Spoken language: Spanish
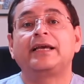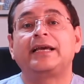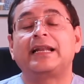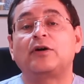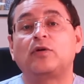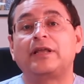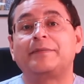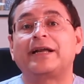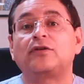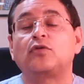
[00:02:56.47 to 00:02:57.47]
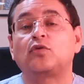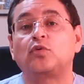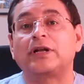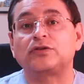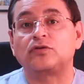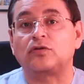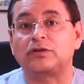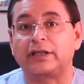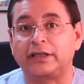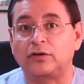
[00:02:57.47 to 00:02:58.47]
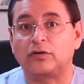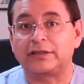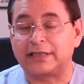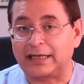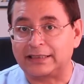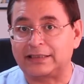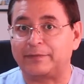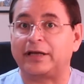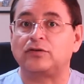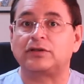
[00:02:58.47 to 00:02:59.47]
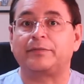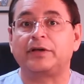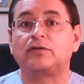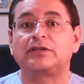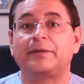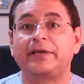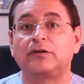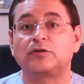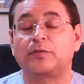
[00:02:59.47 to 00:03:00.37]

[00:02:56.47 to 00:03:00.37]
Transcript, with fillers: El agua de mar no cura su contenido de sal, estimados amigos y amigas,